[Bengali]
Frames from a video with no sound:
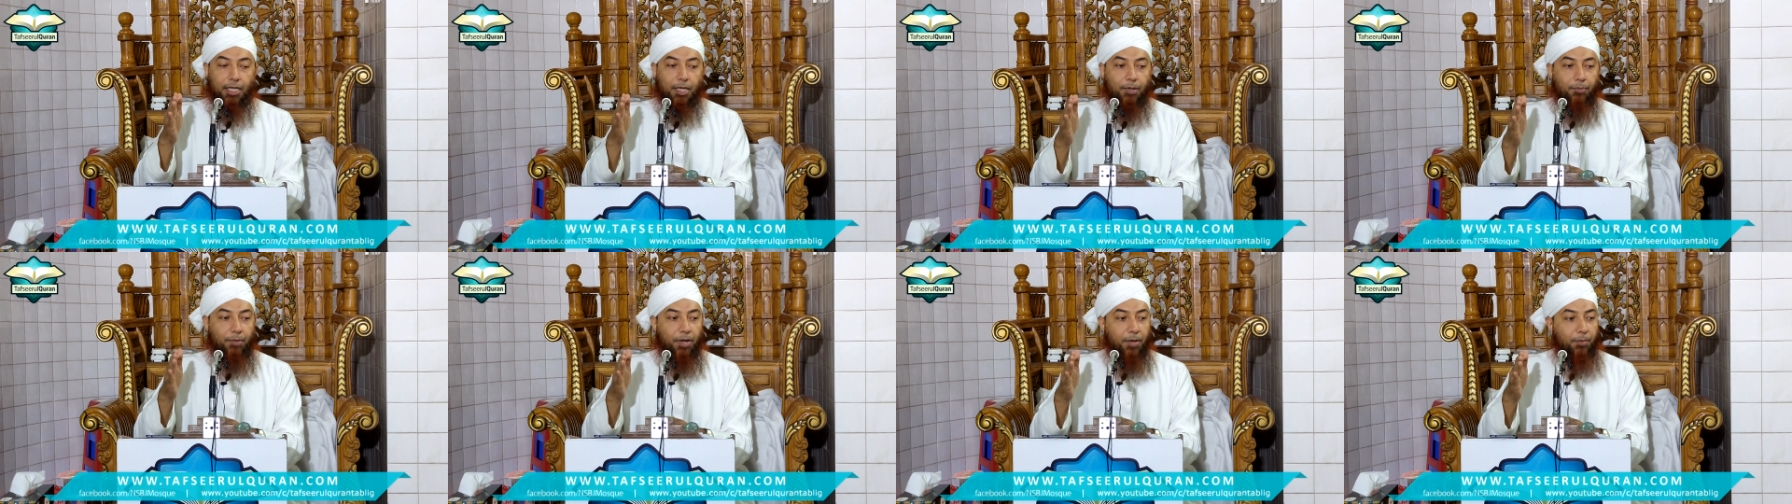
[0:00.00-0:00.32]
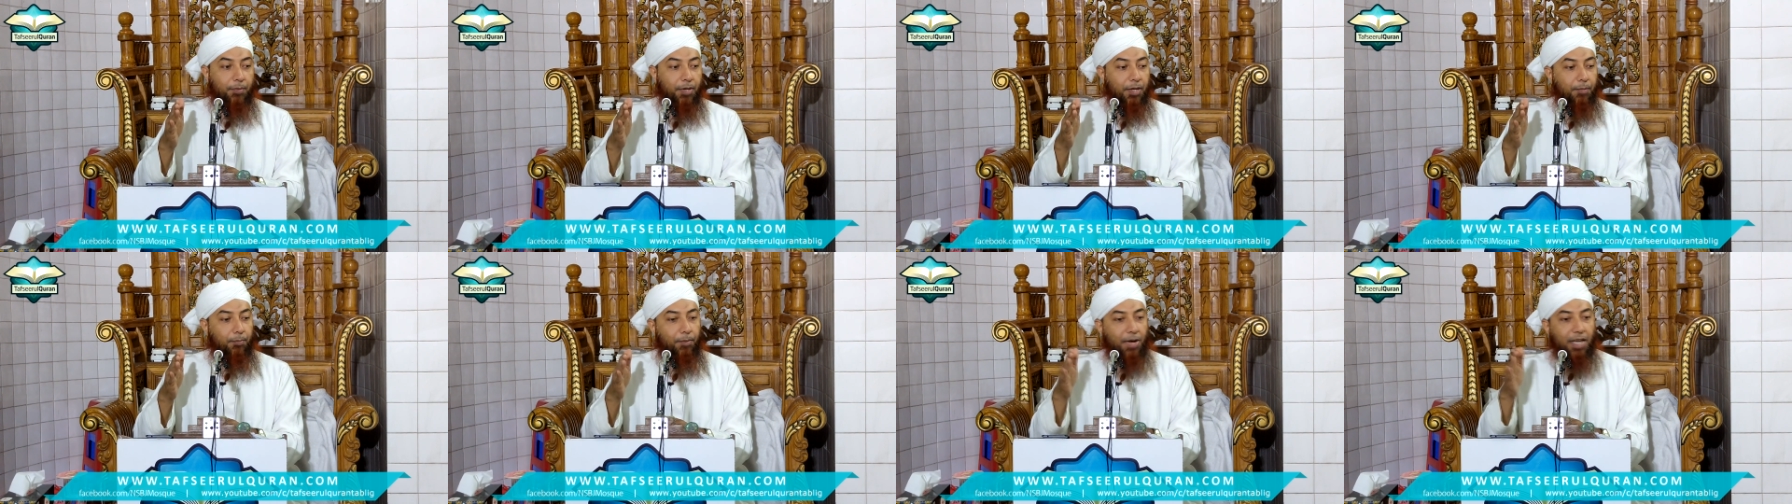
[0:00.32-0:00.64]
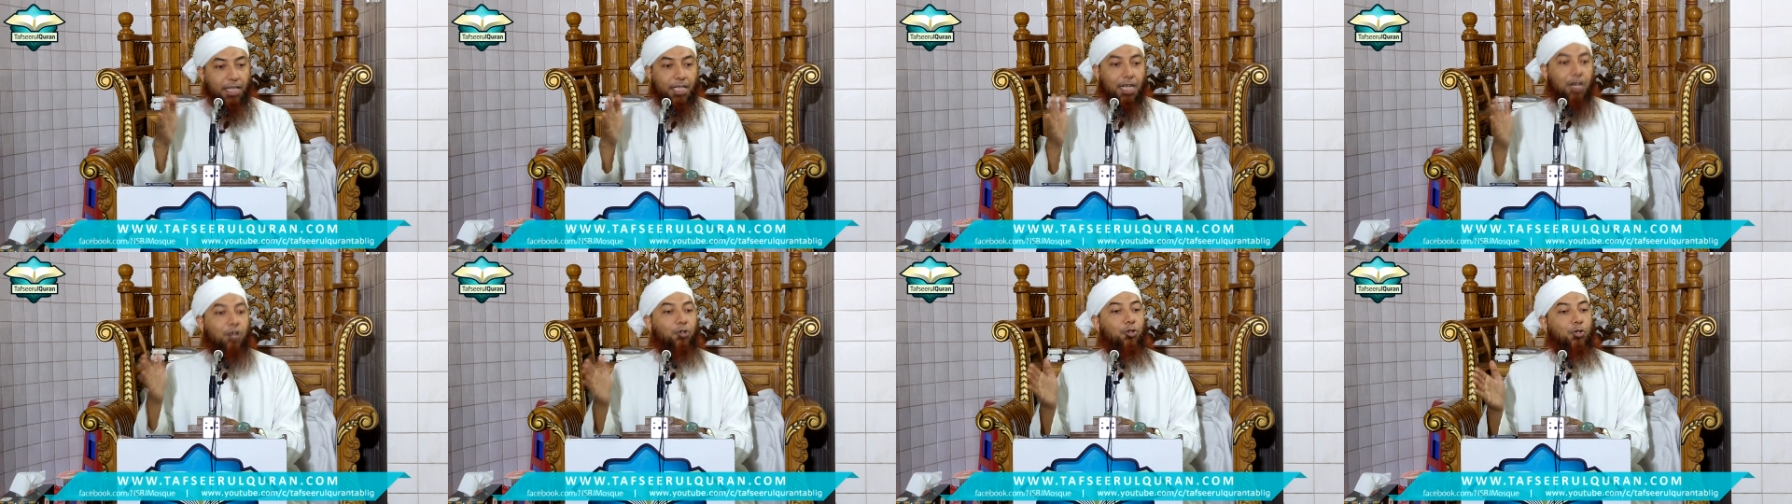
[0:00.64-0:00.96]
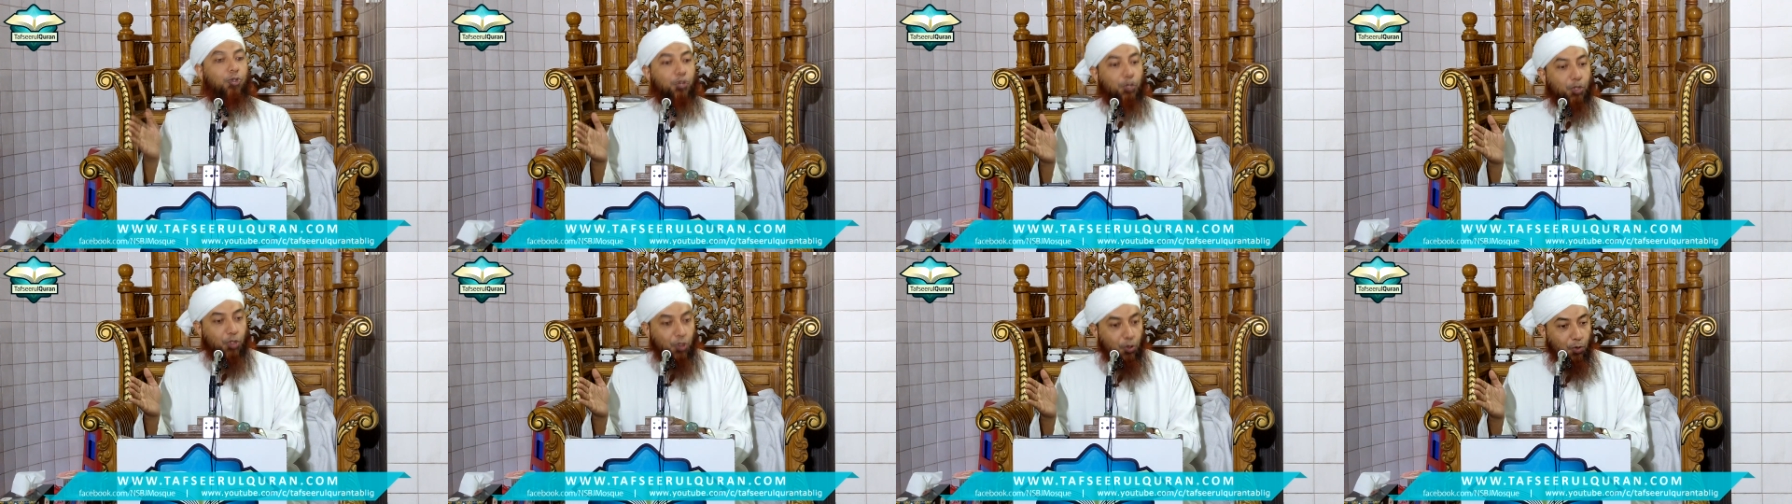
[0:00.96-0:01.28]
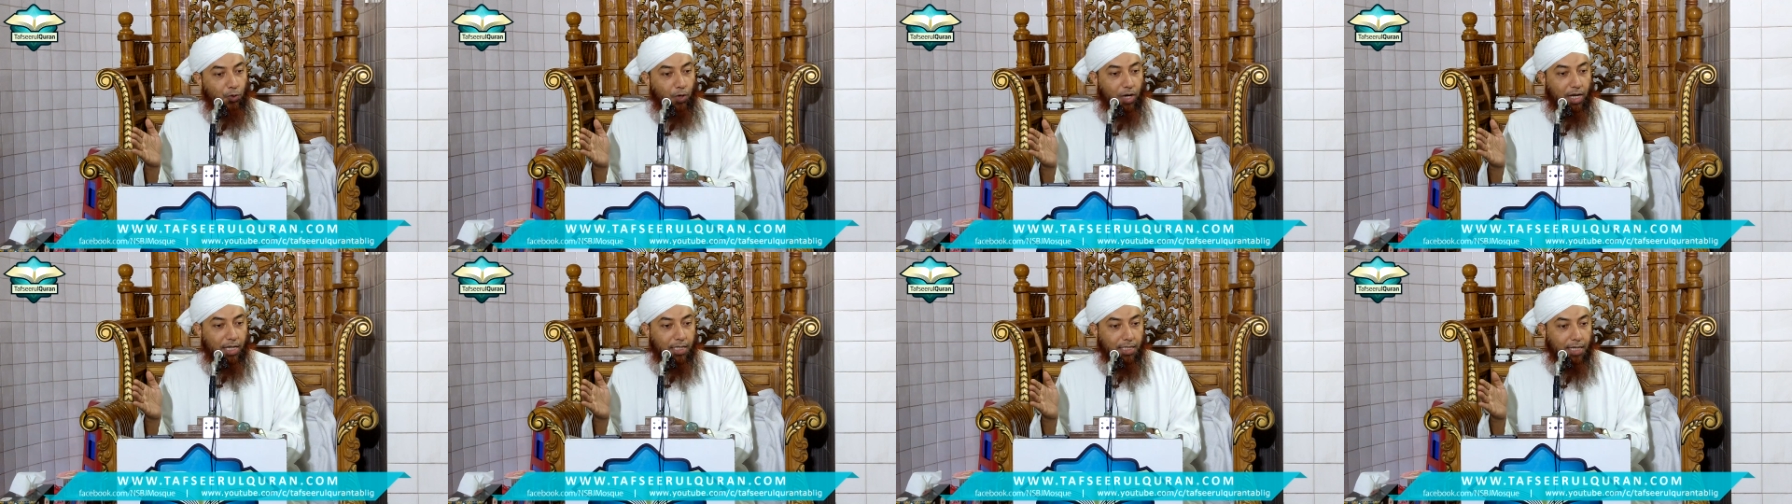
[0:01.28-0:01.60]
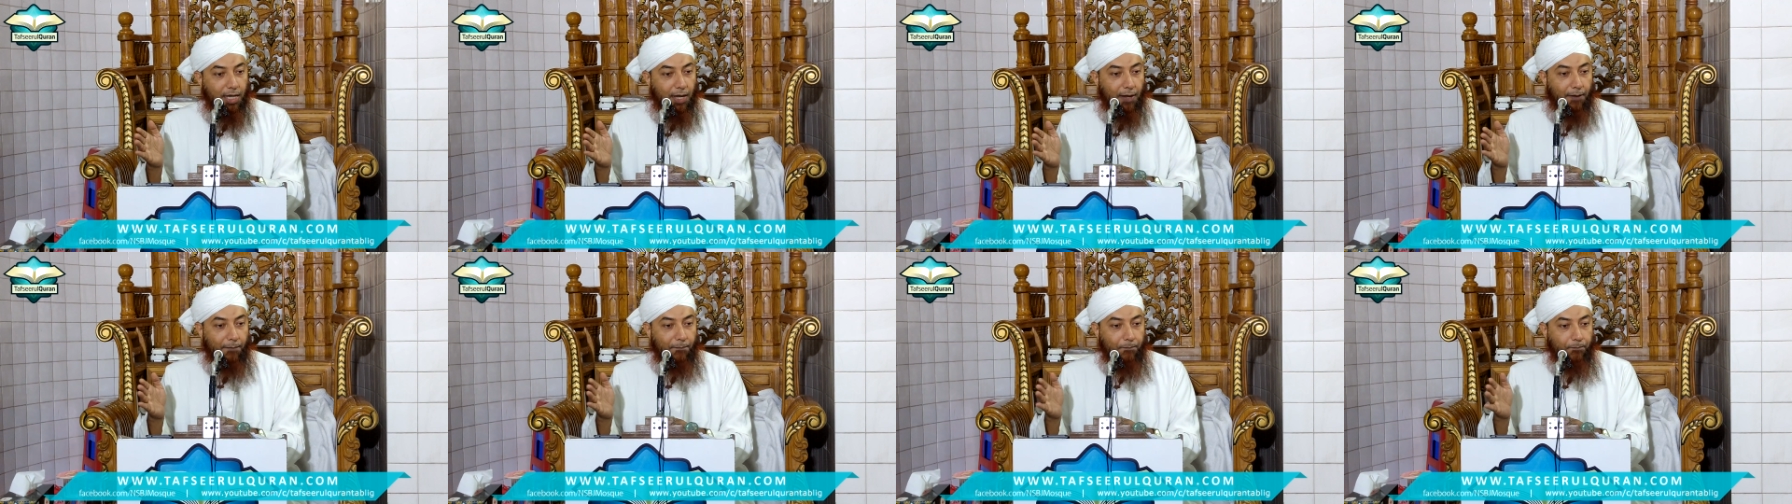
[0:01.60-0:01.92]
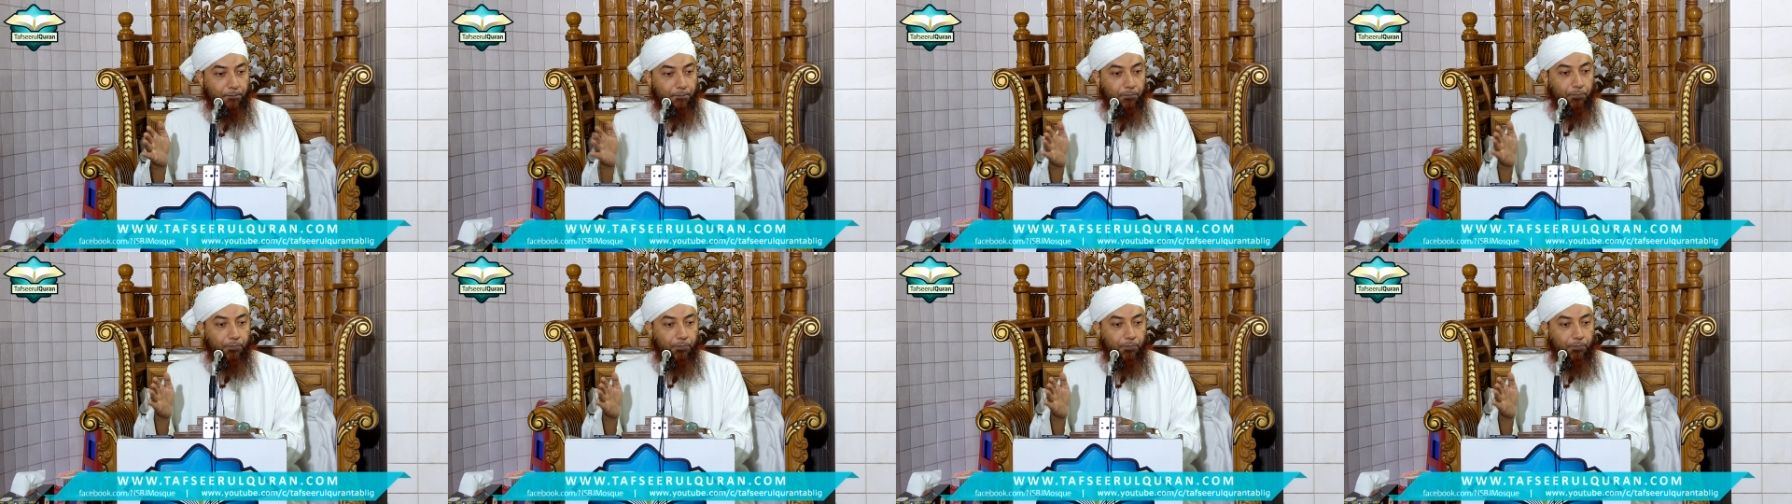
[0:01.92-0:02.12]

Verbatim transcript: কিভাবে বাধাগ্রস্ত করা যায়